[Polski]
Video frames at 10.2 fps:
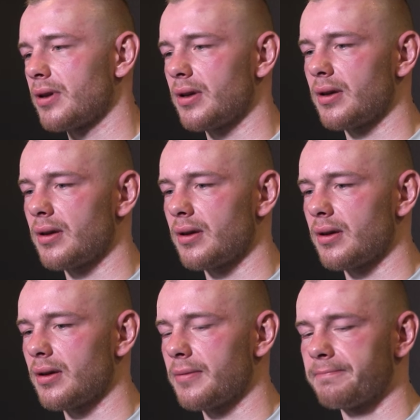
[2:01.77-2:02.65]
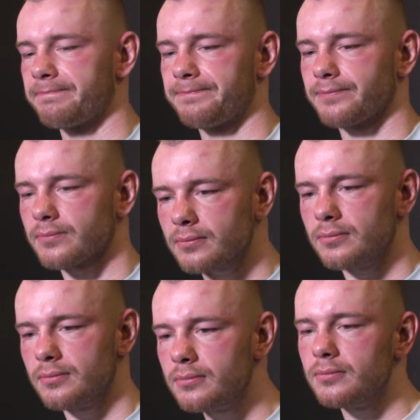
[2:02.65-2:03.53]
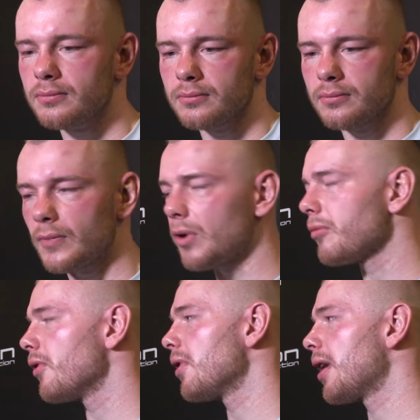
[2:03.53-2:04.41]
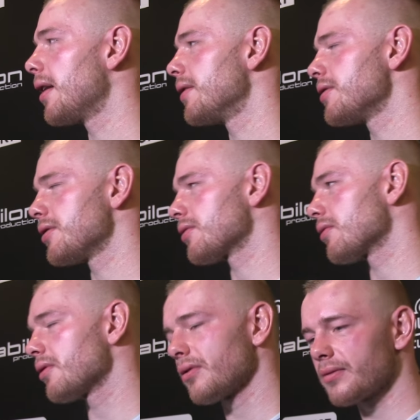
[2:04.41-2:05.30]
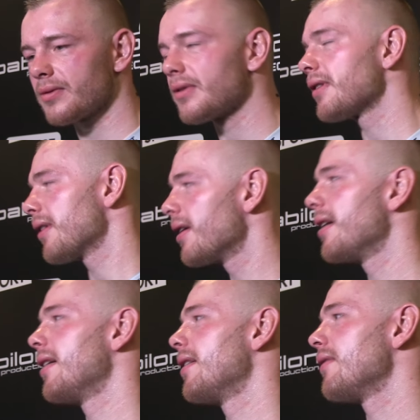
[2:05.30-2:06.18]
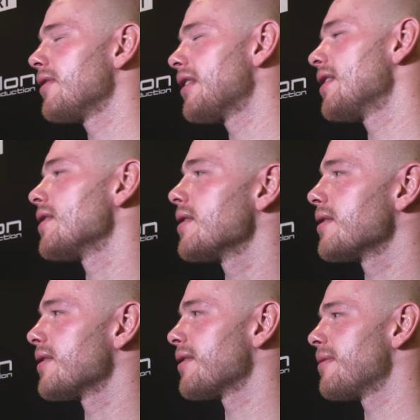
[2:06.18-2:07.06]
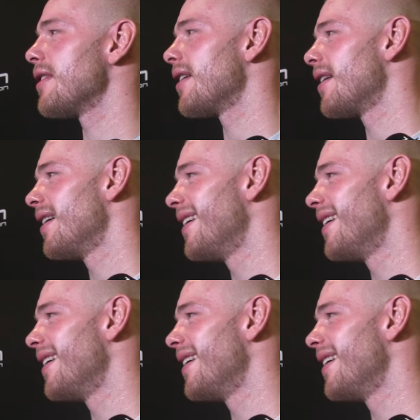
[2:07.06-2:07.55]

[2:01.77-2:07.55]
i no było ok, 10 rund, no i się jest do zrobienia.